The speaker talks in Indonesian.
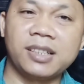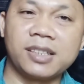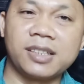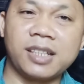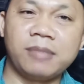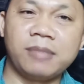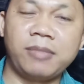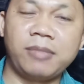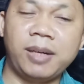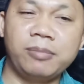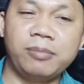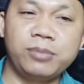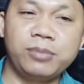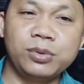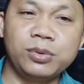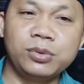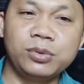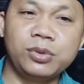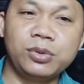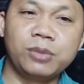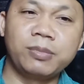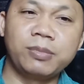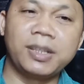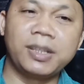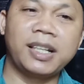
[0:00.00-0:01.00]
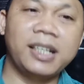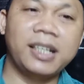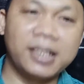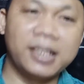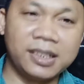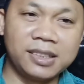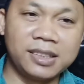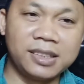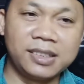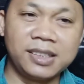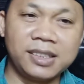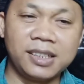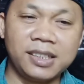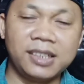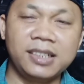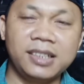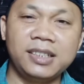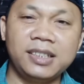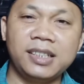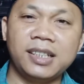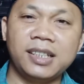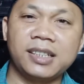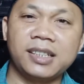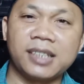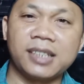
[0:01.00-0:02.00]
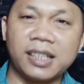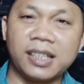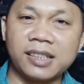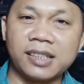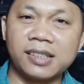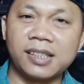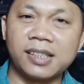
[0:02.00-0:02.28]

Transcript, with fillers: tidak mampu untuk menahan dirinya dari